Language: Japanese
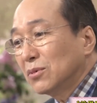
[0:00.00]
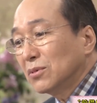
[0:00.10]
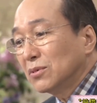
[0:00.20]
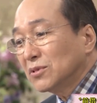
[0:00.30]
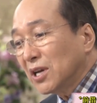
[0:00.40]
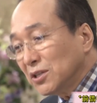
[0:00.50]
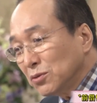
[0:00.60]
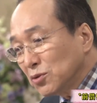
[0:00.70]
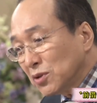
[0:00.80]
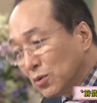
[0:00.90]
すで
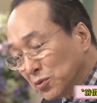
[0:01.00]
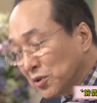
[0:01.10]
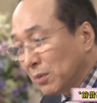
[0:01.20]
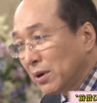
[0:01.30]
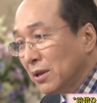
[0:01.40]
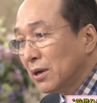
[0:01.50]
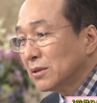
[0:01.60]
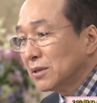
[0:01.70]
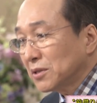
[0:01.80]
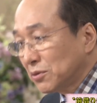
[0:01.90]
も最初のうちは本当
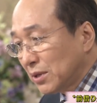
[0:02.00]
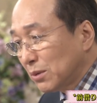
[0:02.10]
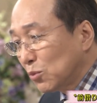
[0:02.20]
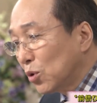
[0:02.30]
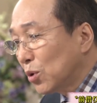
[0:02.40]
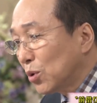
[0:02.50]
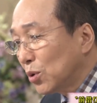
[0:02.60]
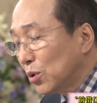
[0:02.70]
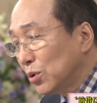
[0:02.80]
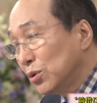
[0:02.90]
に食べられなかったですけど
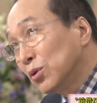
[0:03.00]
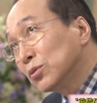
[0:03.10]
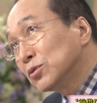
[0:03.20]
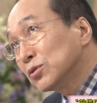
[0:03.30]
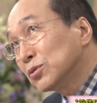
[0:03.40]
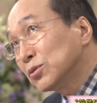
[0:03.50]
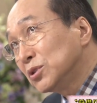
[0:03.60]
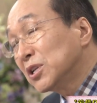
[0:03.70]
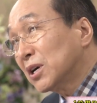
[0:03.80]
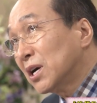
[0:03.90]
ねもう
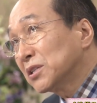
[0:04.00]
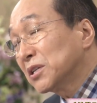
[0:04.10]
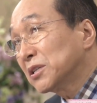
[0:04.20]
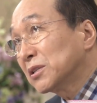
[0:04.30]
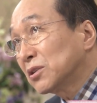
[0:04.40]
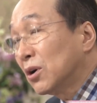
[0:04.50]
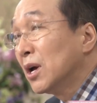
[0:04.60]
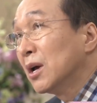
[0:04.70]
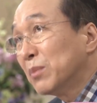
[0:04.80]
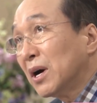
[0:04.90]
42で解
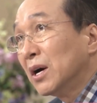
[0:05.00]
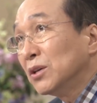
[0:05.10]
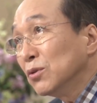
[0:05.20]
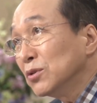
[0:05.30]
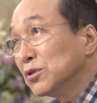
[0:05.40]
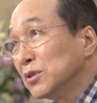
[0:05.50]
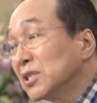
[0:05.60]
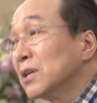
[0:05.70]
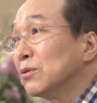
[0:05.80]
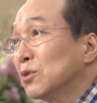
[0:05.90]
散したんですけどまあ
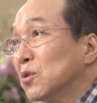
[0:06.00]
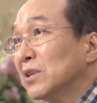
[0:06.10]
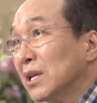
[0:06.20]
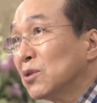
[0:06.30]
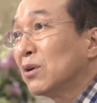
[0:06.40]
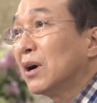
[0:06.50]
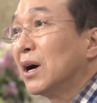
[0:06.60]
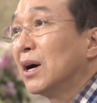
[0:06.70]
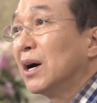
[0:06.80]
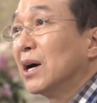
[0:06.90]
42歳の頃は
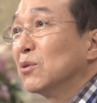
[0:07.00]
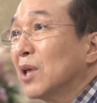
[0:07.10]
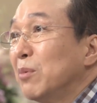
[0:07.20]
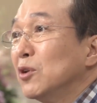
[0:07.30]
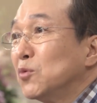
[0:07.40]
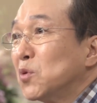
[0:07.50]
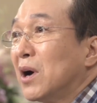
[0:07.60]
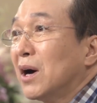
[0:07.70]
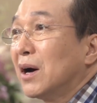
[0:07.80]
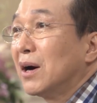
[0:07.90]
なんとかあの
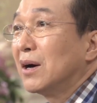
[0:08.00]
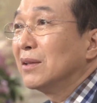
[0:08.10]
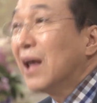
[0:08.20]
食べる分